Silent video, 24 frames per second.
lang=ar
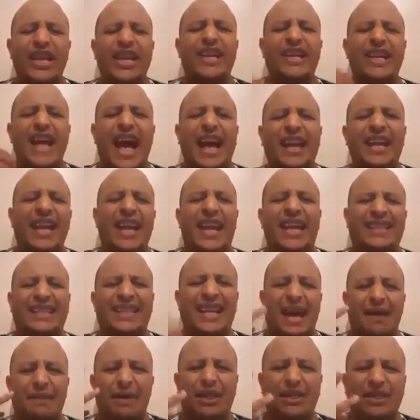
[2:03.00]
نحن
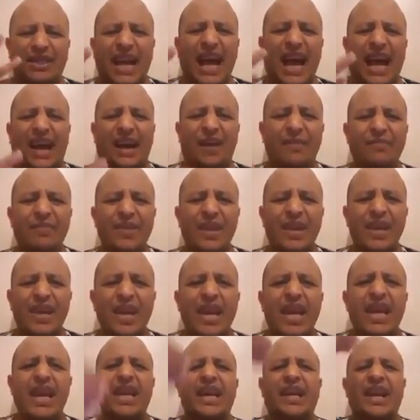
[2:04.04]
الإسلام الصح
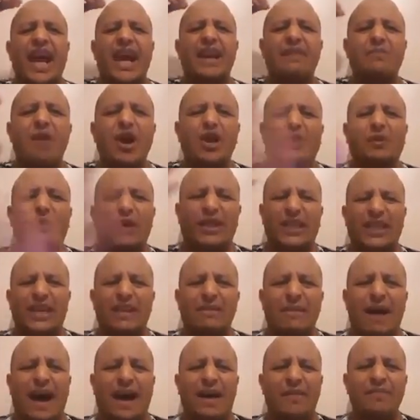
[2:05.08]
إيران مش
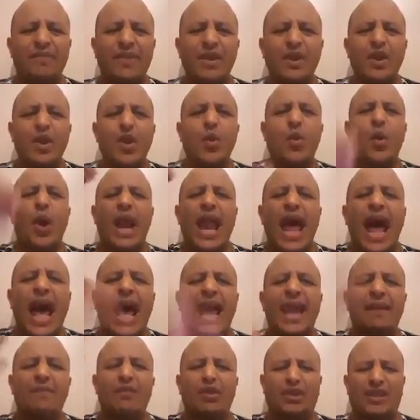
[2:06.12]
مسلمة ولا
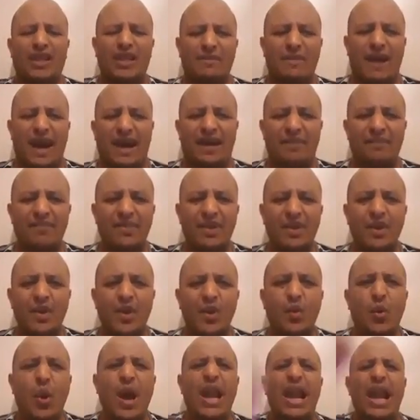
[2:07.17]
هي مسلمة
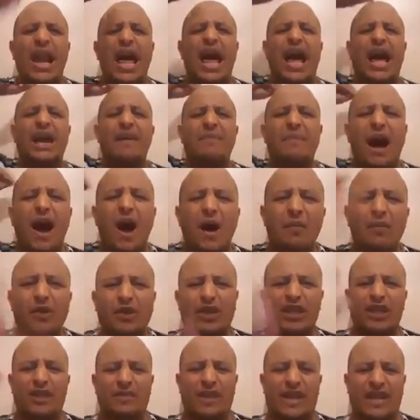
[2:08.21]
والله ما هم
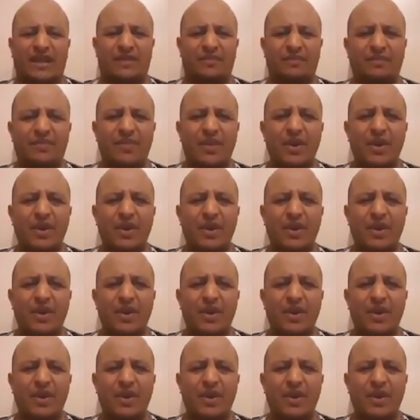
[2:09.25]
مسلمين